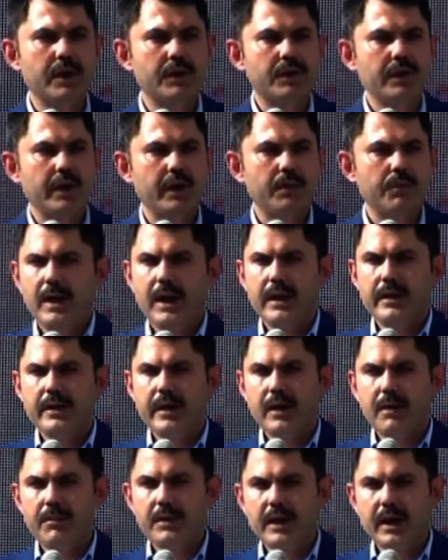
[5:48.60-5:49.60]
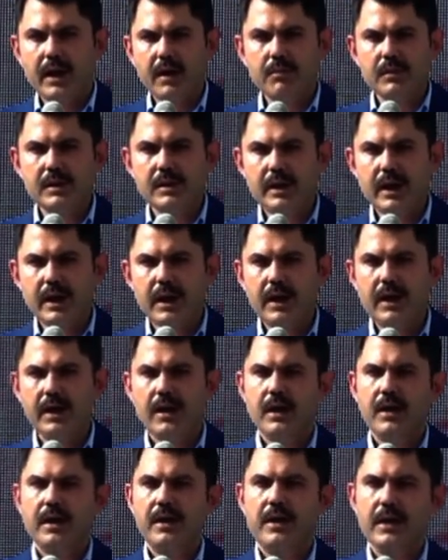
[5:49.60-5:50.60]
başlayıp belediye binamıza
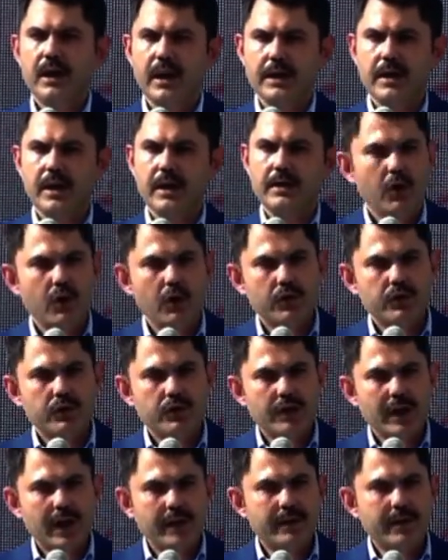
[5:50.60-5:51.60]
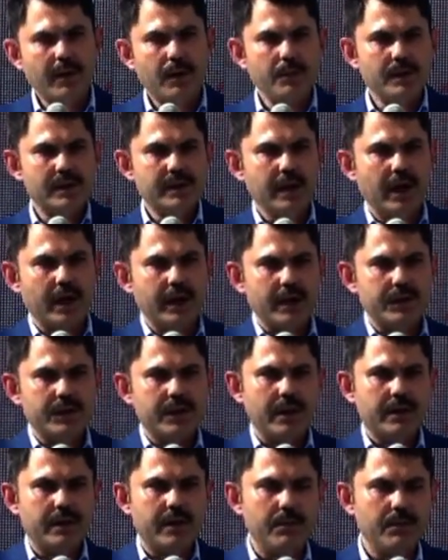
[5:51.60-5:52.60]
kadar o caddemizi, ana
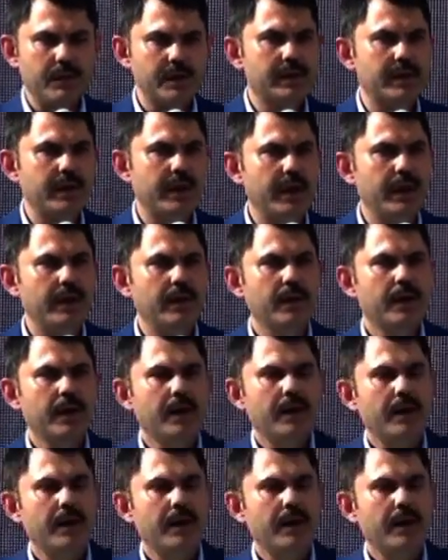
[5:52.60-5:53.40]
caddemizi